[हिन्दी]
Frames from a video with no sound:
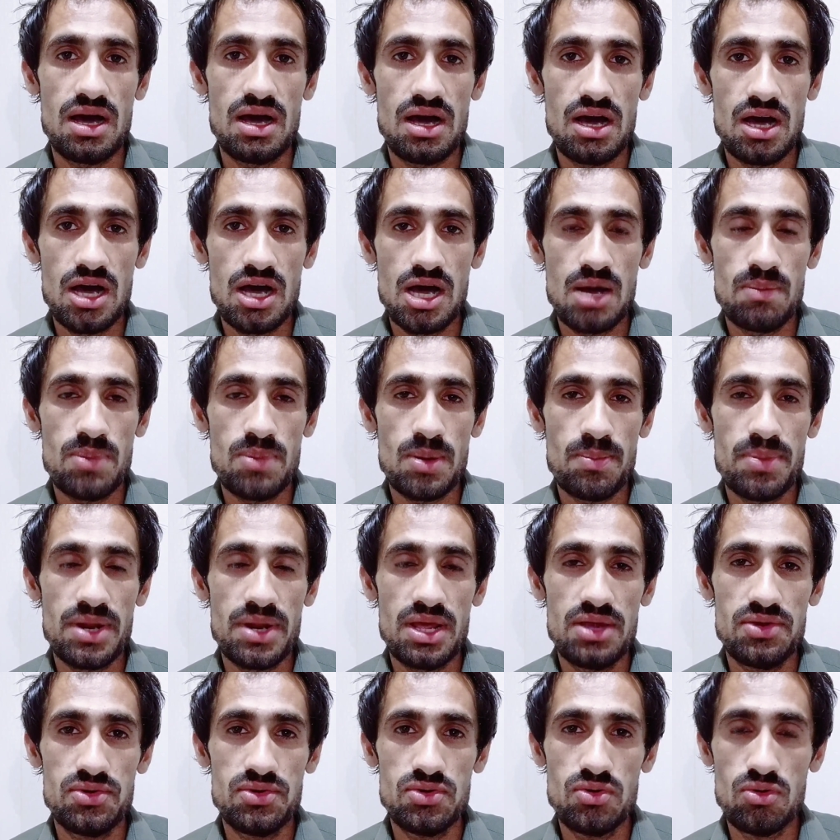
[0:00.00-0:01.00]
आप
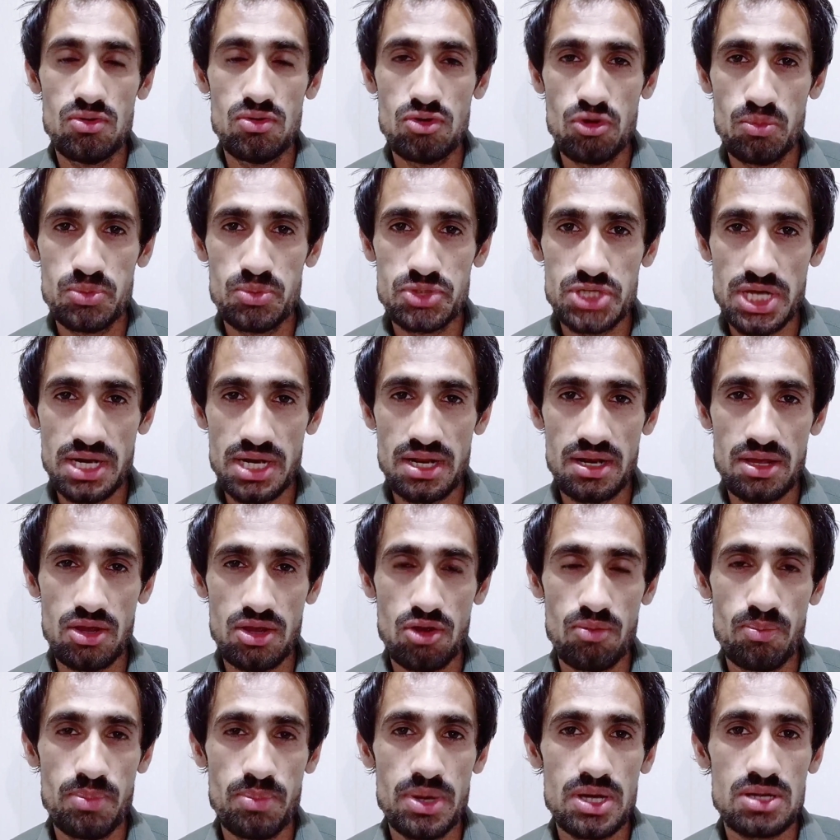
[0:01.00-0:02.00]
अपने यूट्यूब चैनल
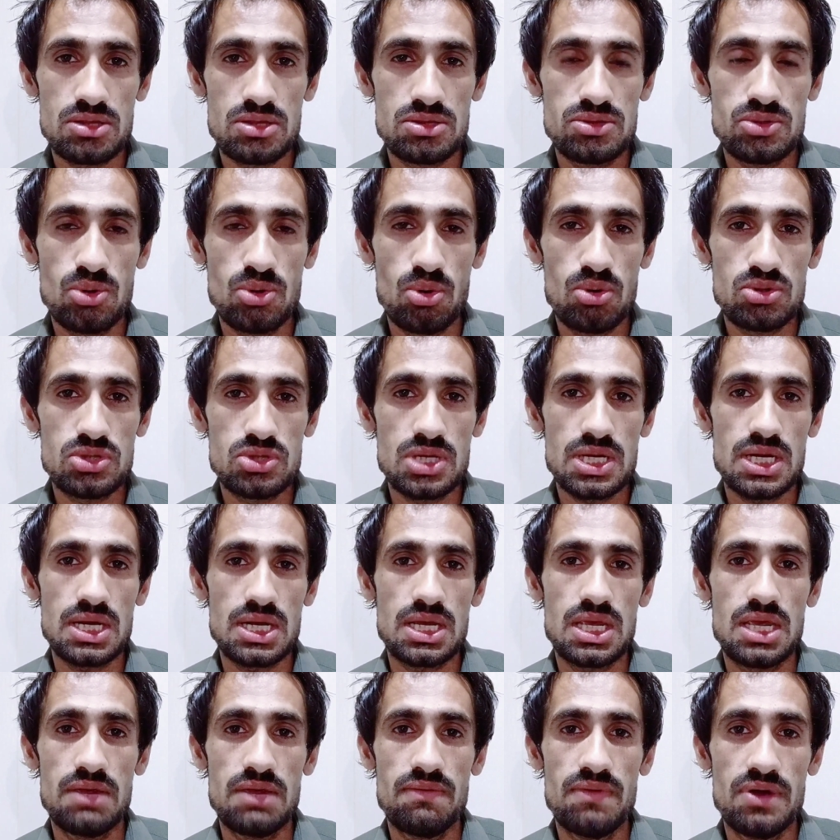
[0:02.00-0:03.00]
के ऊपर दो
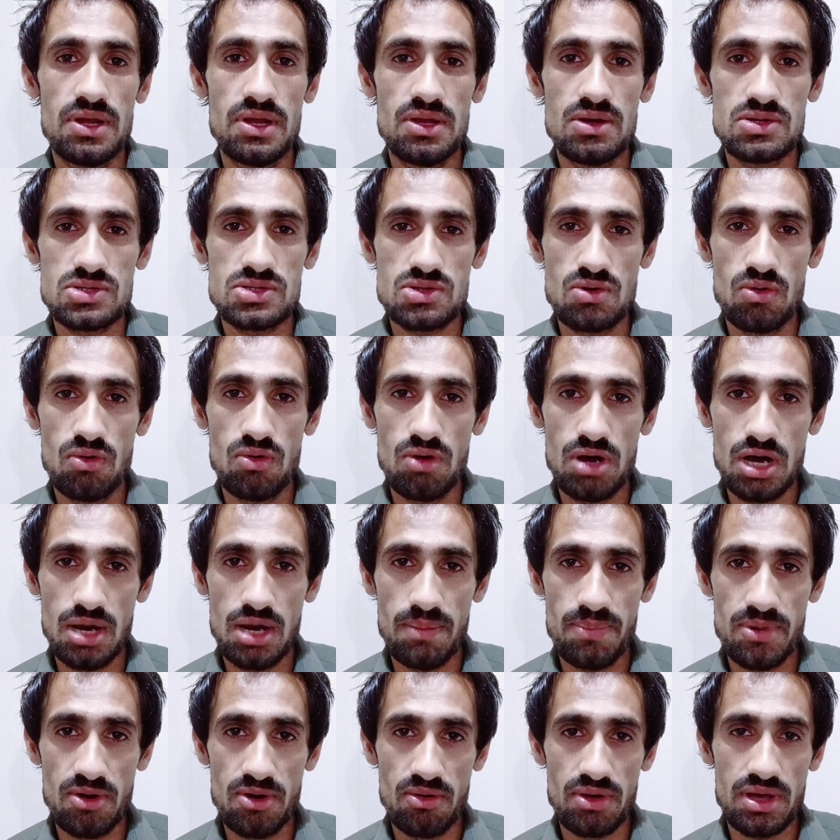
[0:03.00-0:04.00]
तरह की वीडियोस को
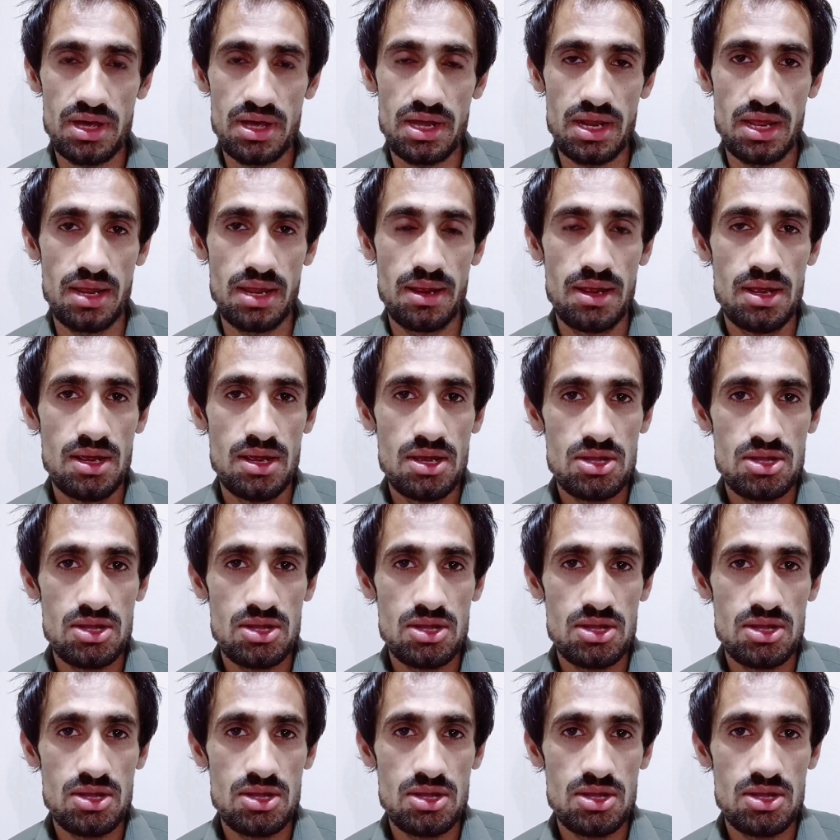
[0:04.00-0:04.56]
अपलोड करें